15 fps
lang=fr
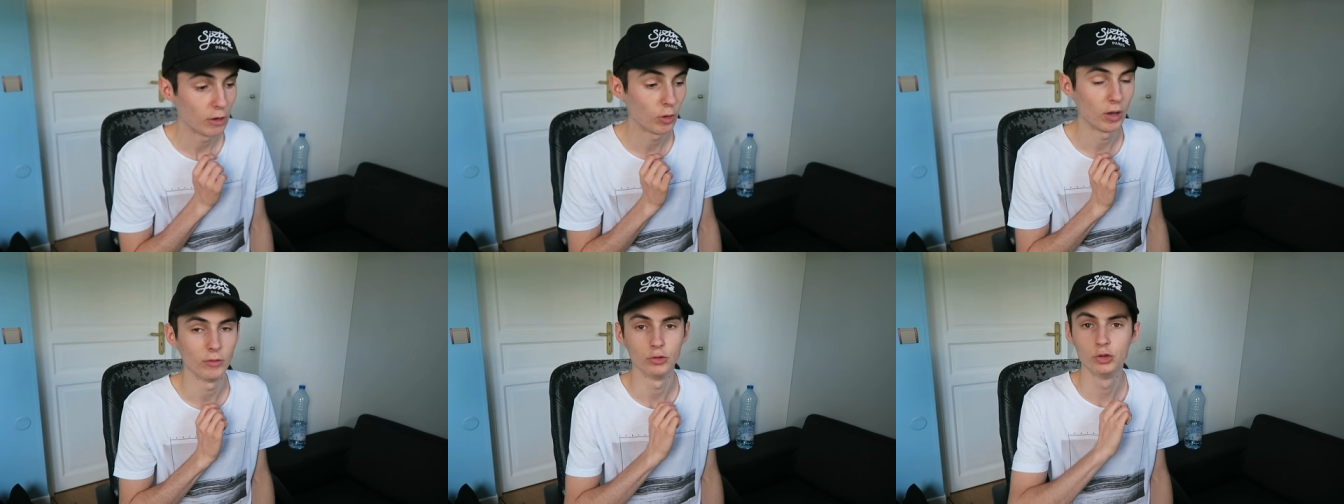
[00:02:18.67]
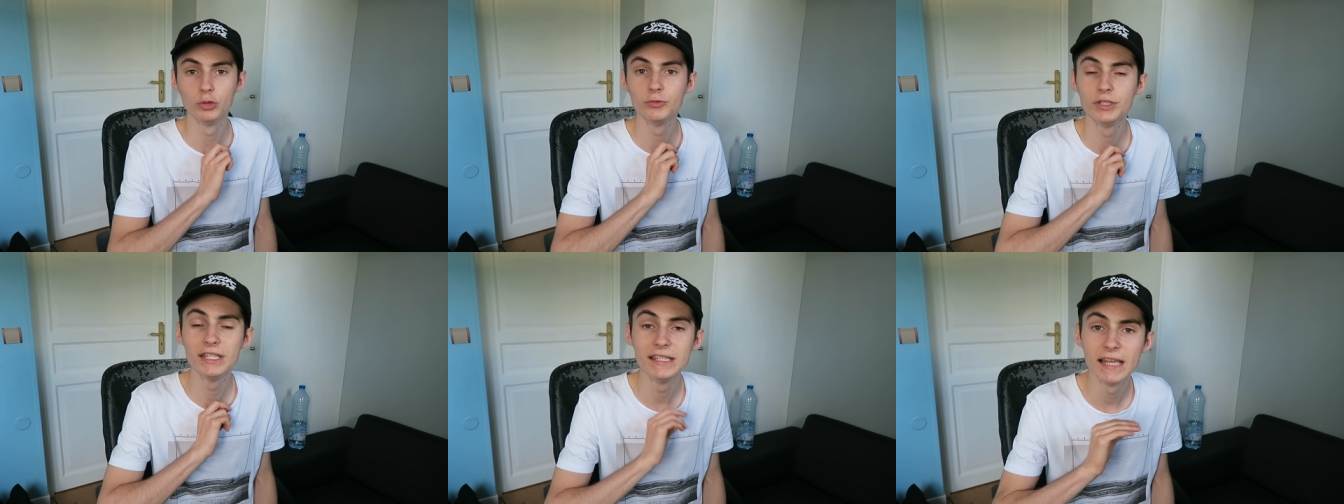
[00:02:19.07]
Alors,
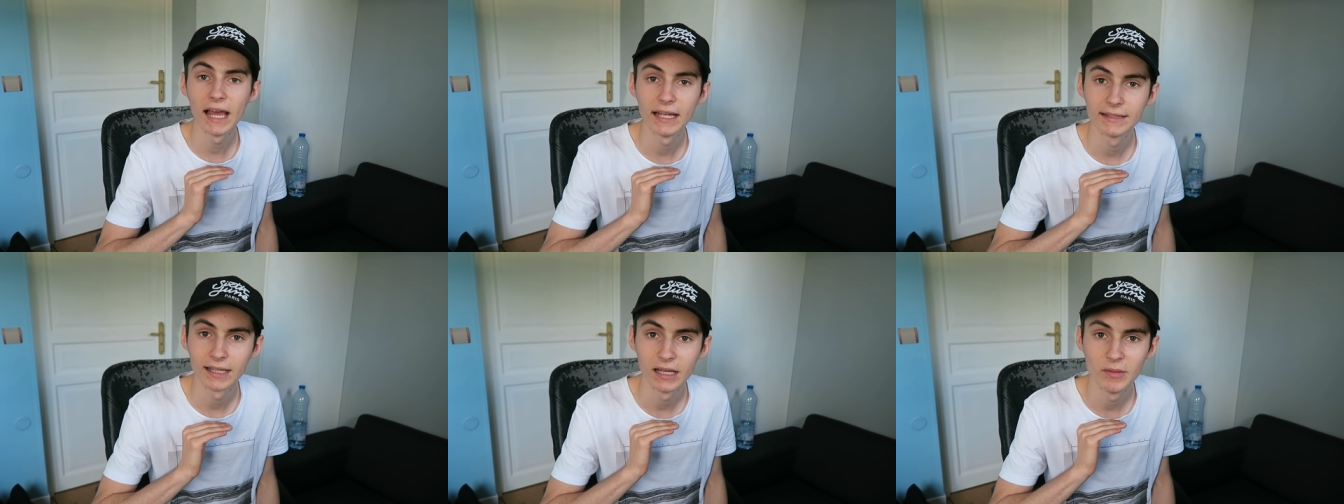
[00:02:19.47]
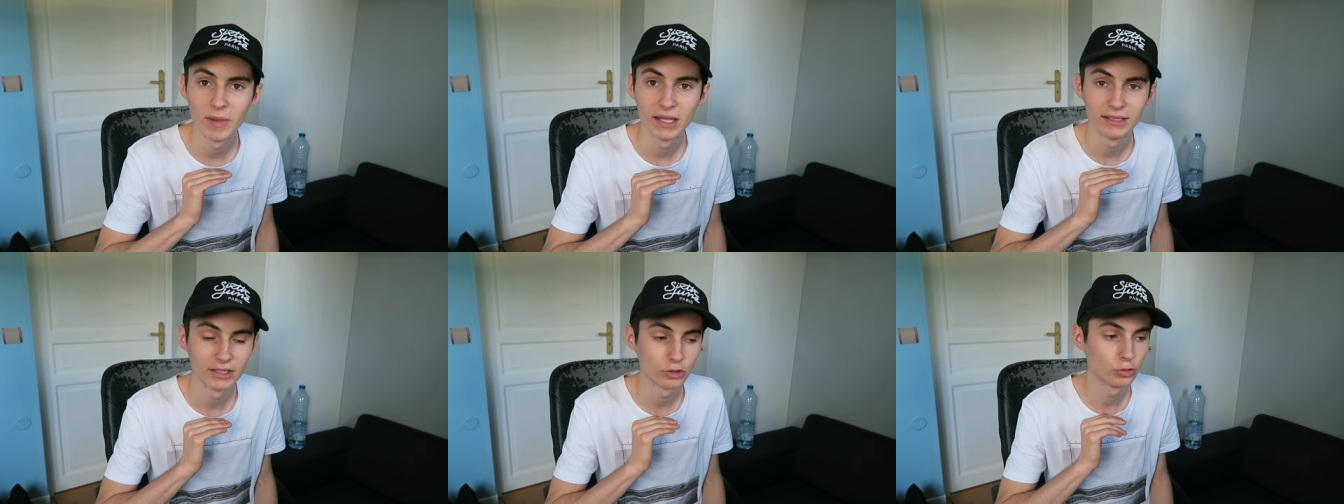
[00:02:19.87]
je le dis direct, hein, les
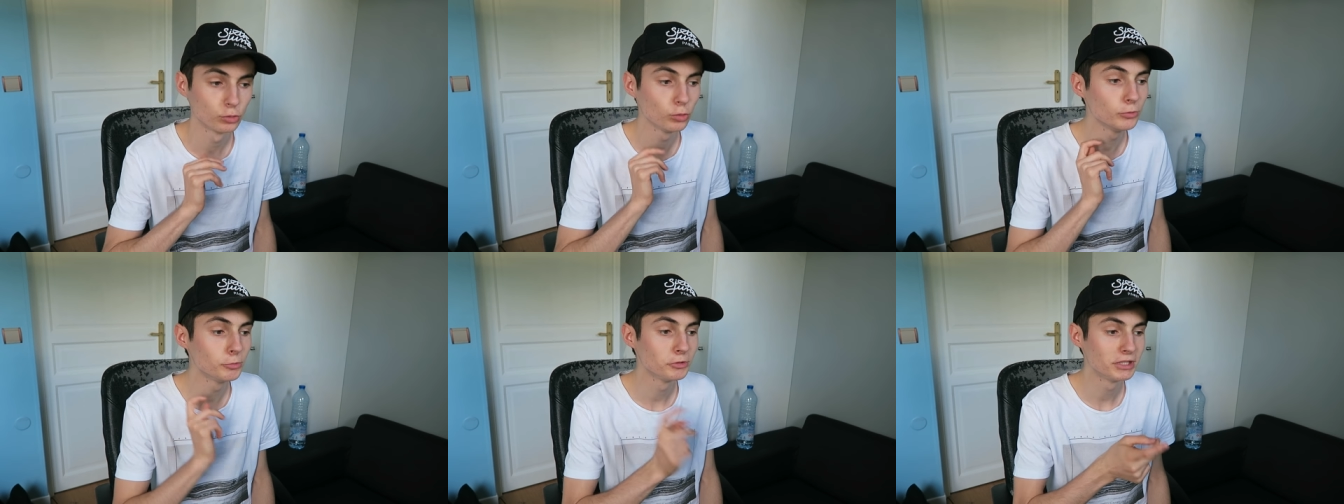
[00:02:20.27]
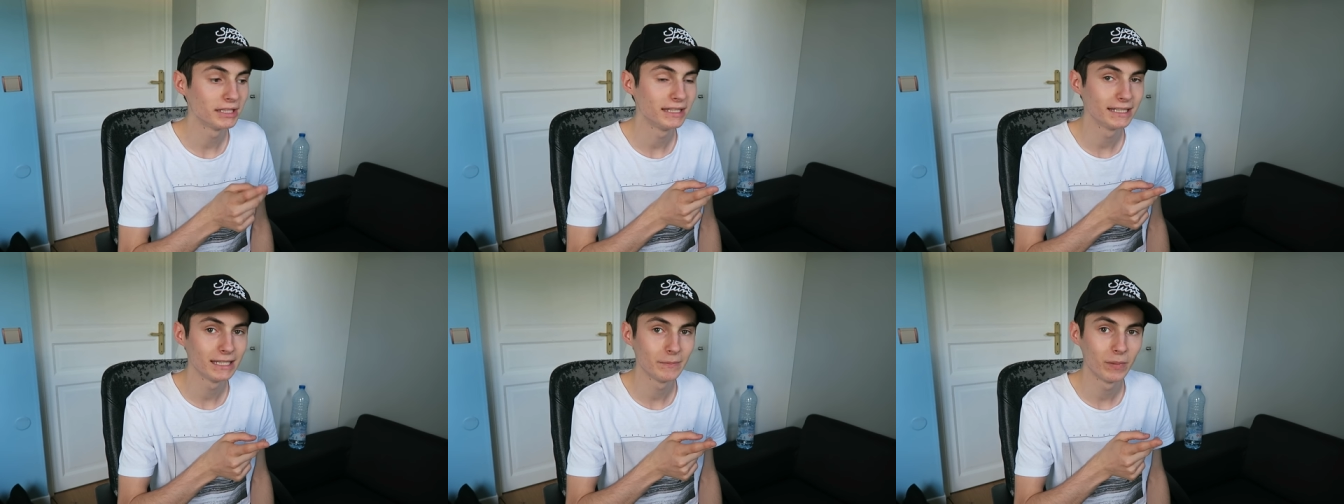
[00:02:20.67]
mecs, hein. je trouve que
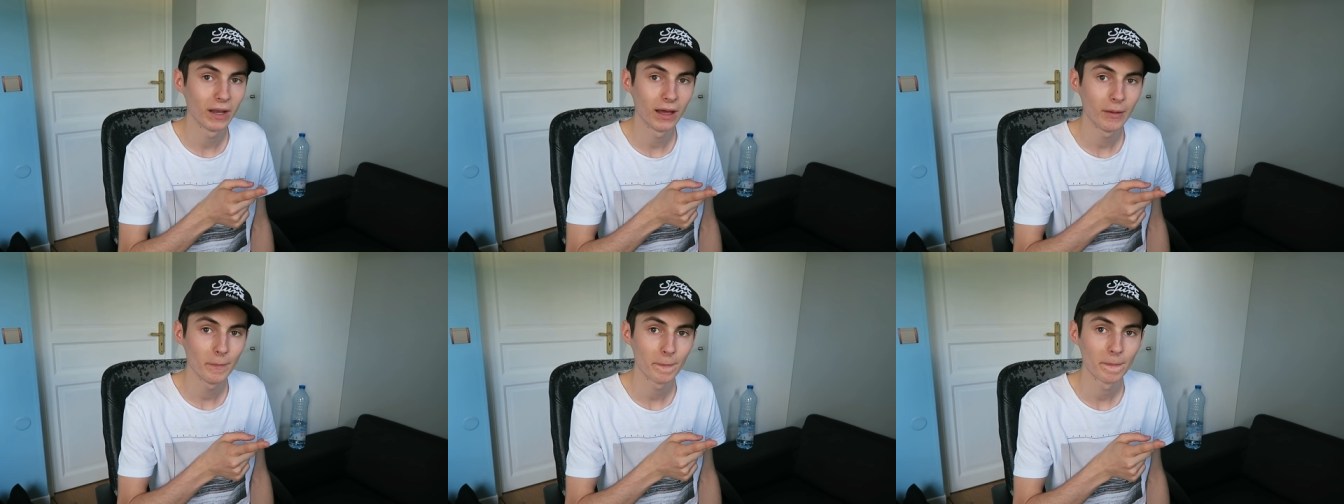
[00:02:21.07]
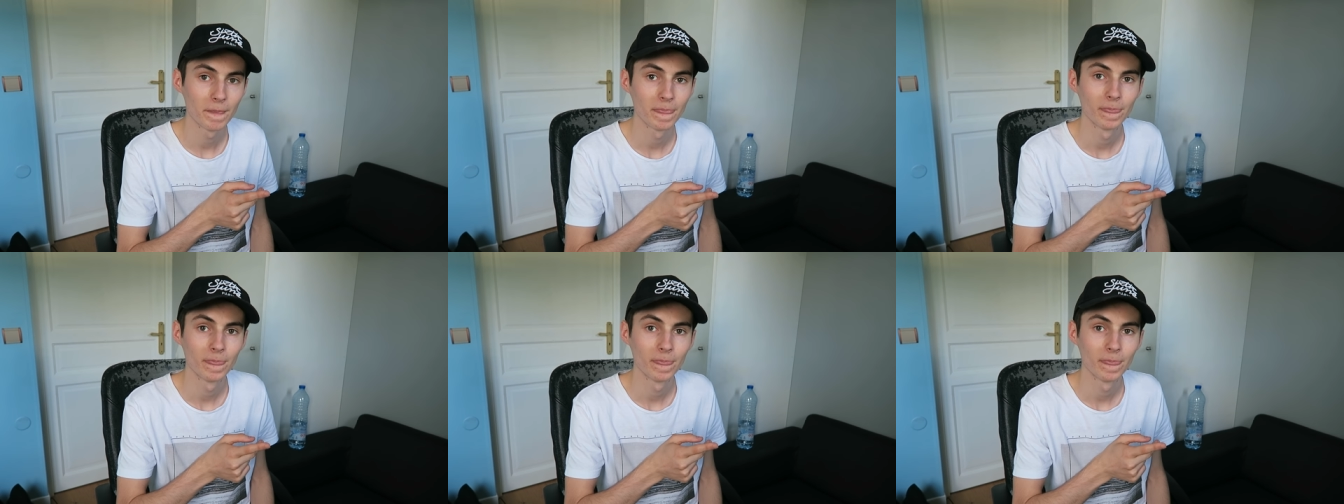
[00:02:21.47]
cette équipe-là